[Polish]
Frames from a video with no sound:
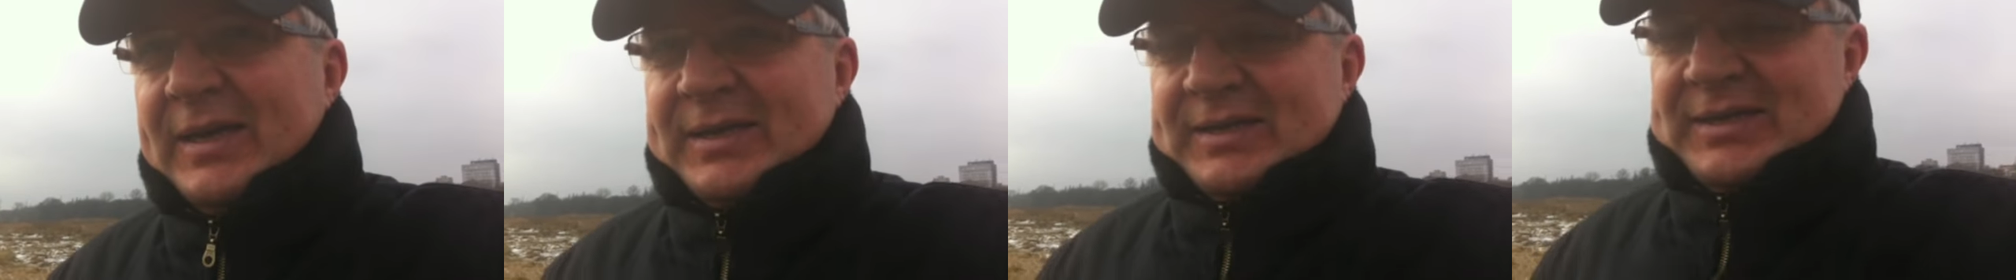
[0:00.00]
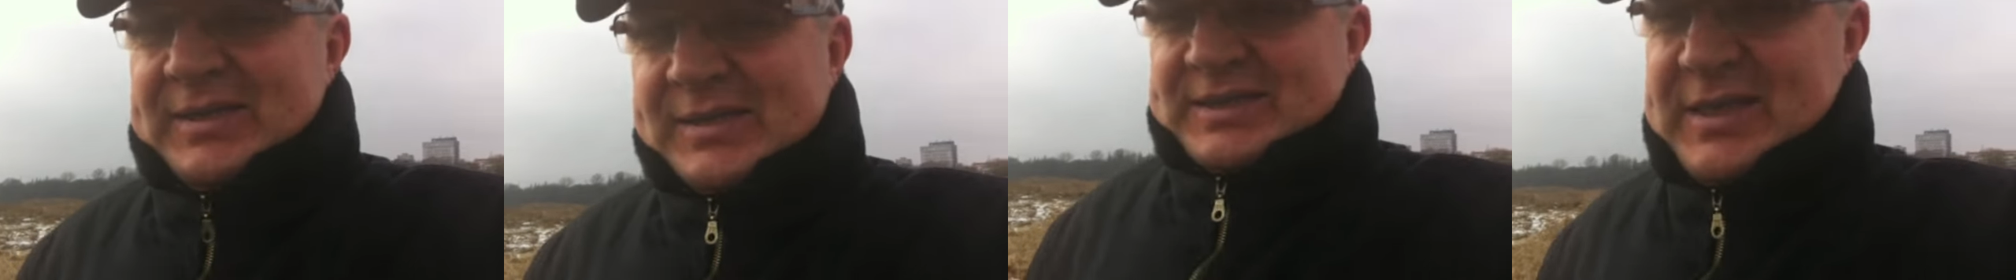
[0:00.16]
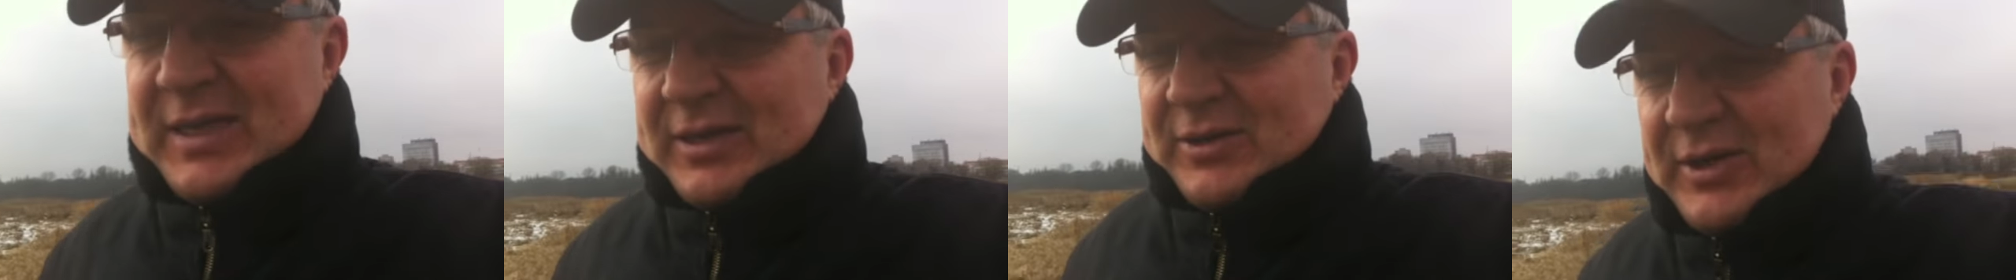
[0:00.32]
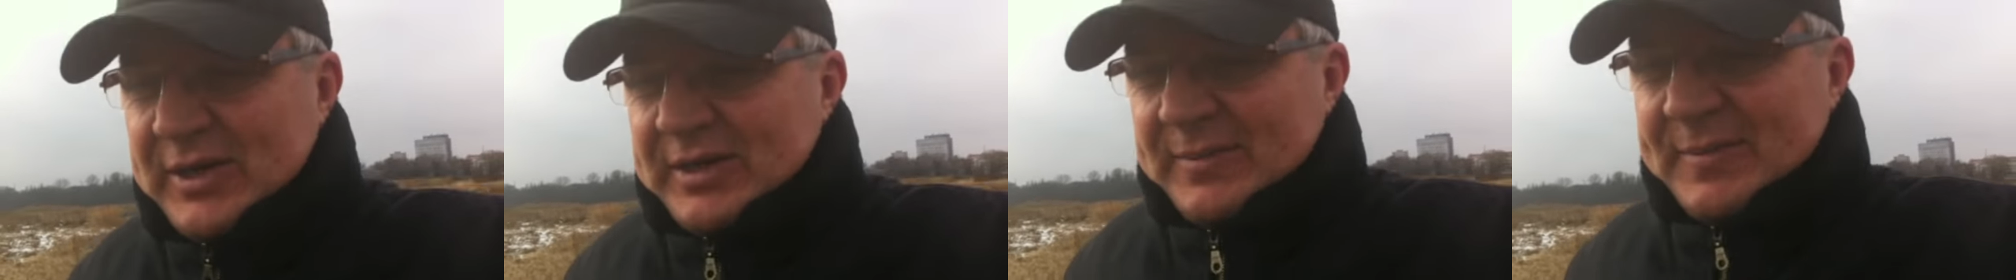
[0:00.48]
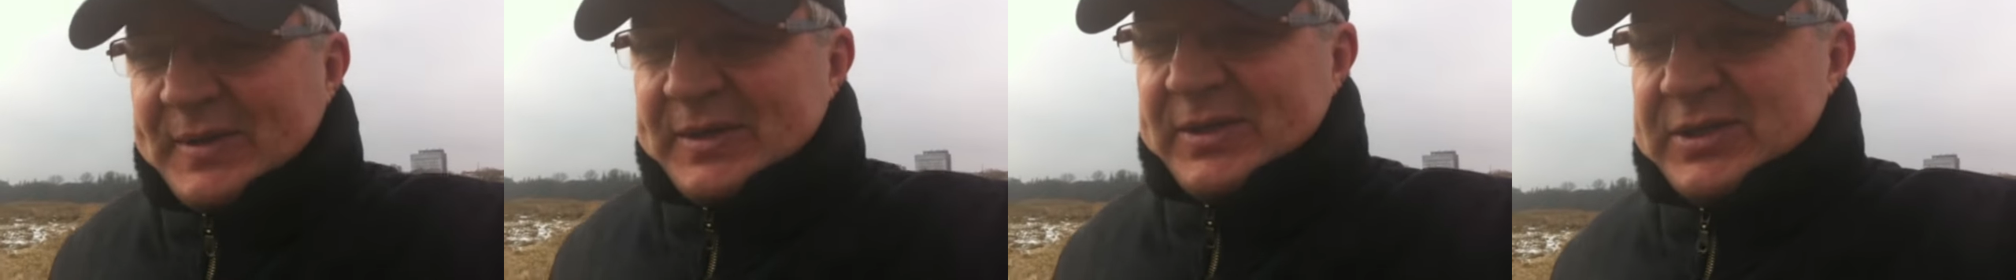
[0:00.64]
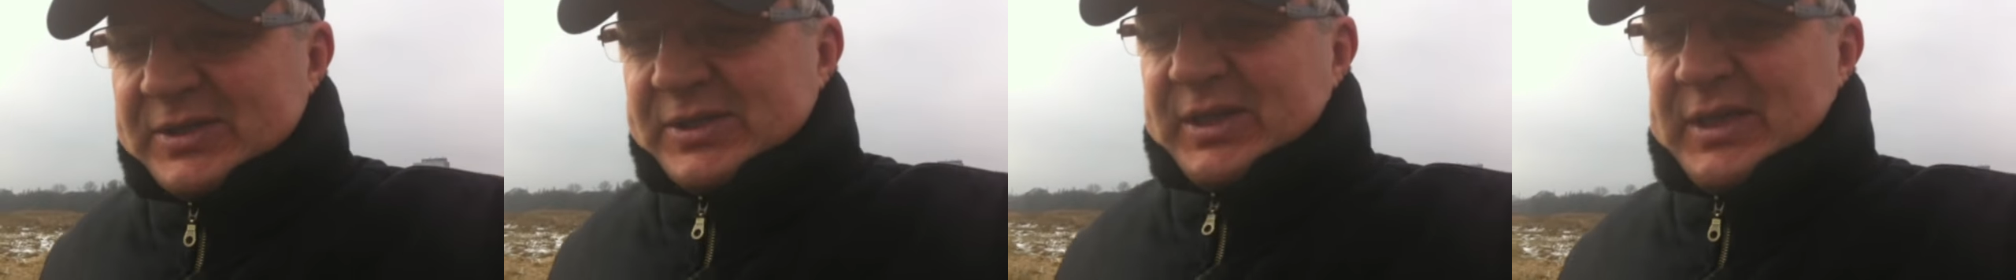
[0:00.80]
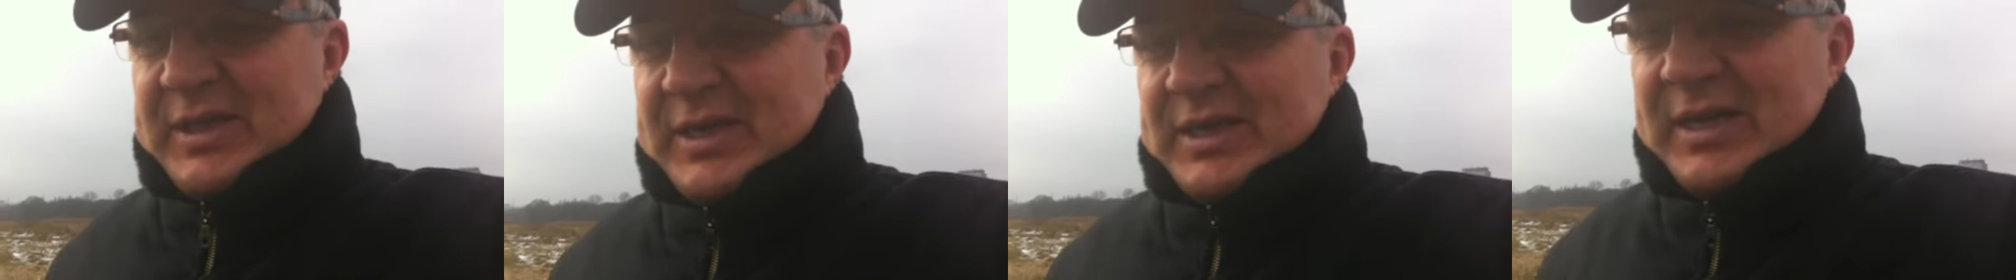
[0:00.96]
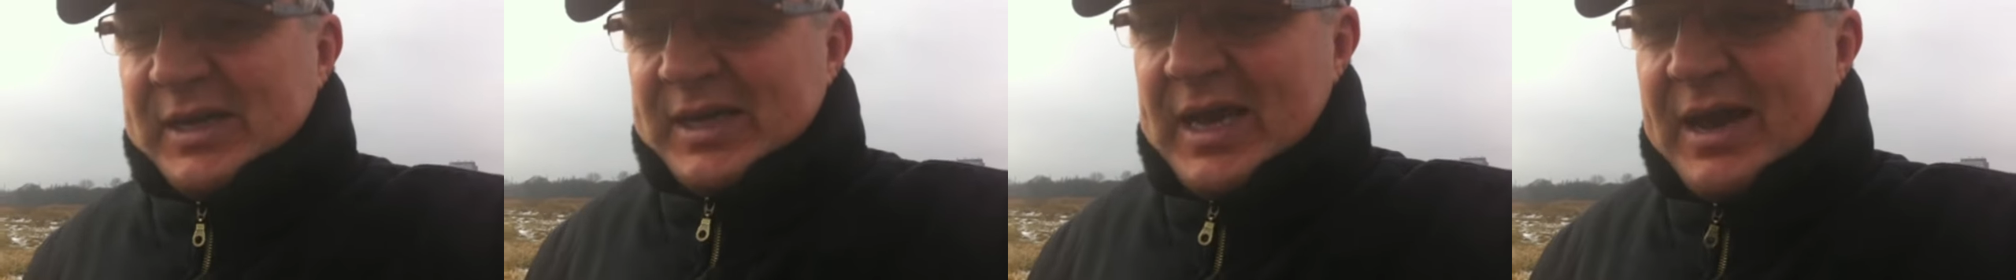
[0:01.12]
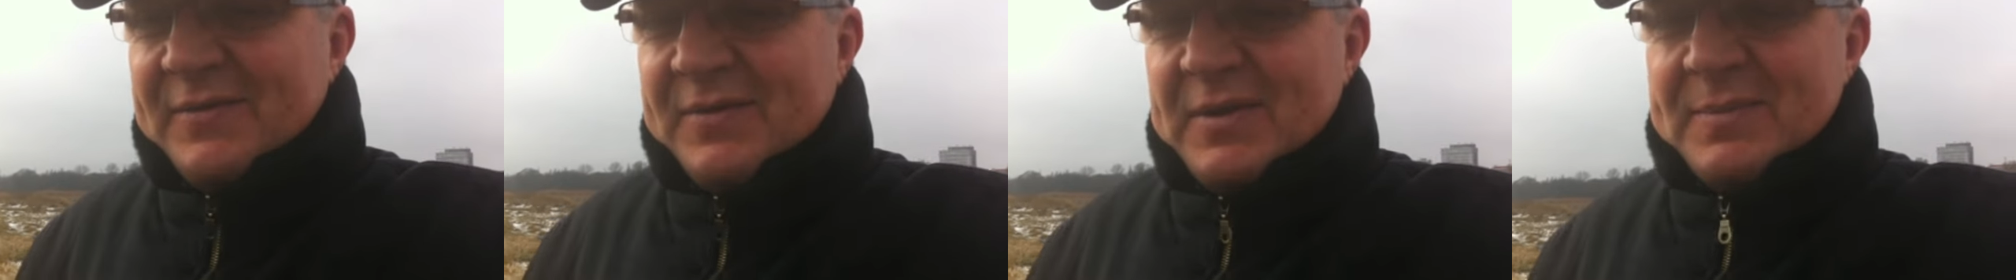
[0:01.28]
Nic z tego nie będzie,
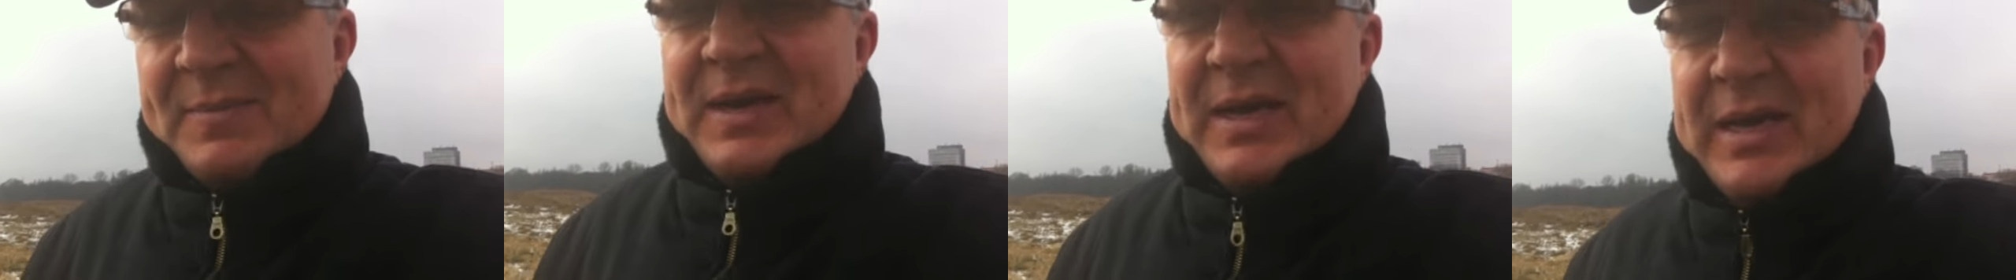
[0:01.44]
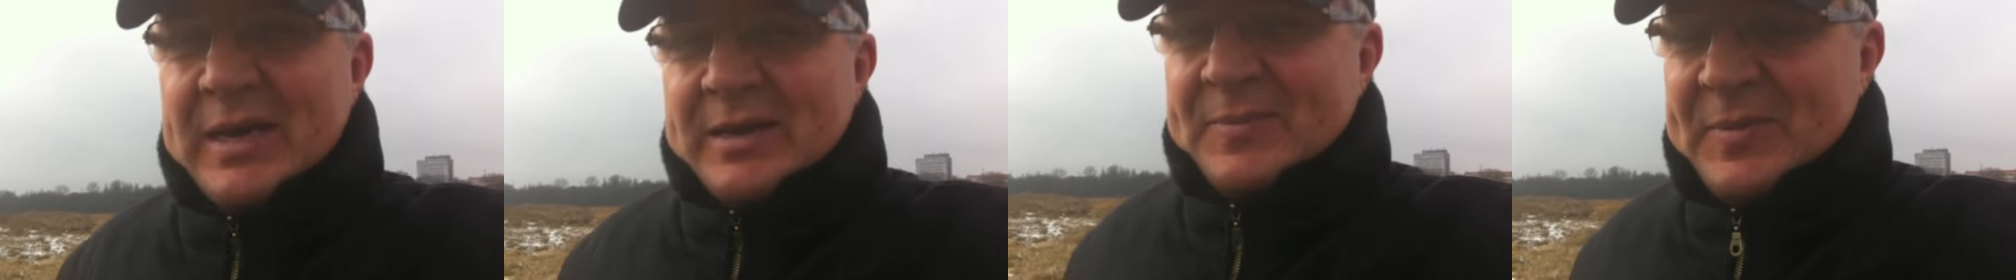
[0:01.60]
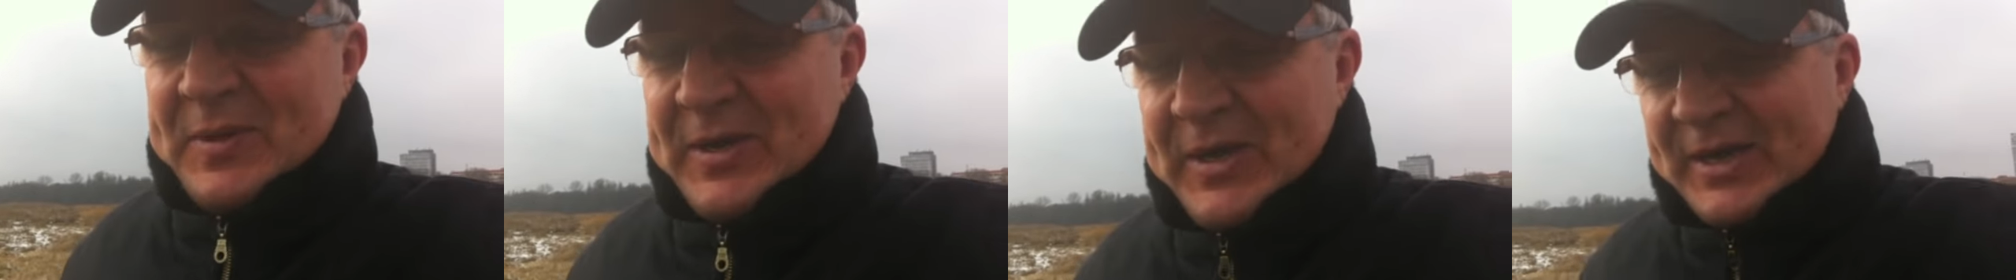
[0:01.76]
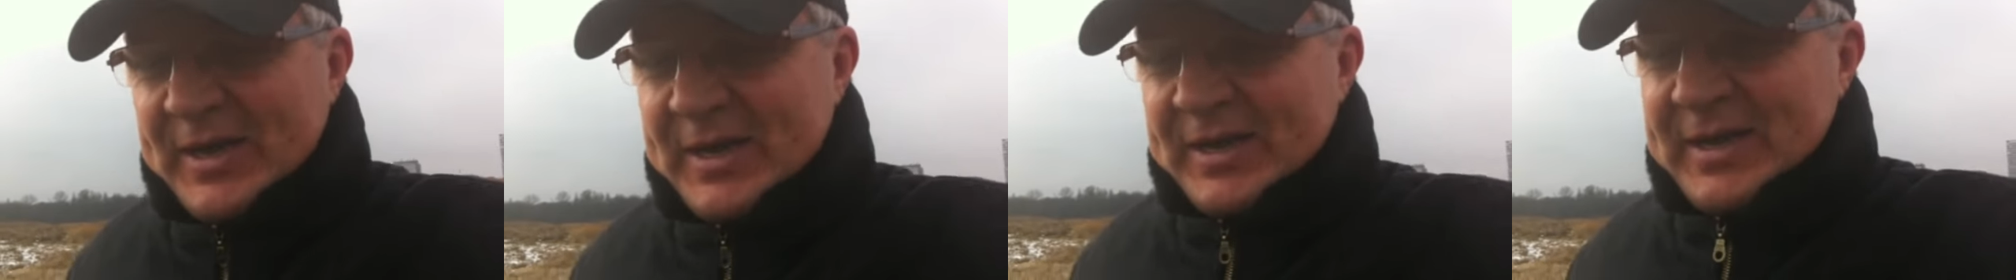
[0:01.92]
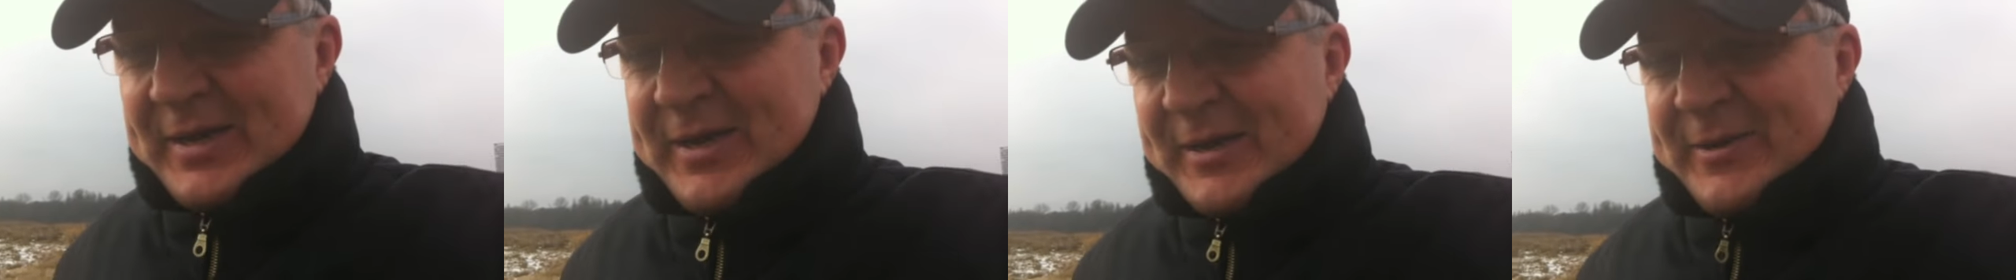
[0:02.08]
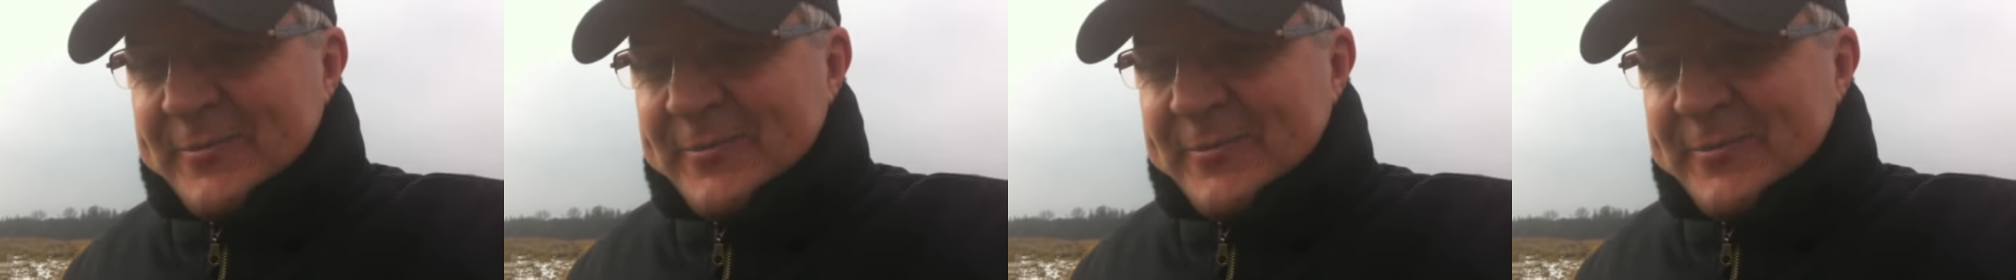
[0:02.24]
ja wiem najlepiej.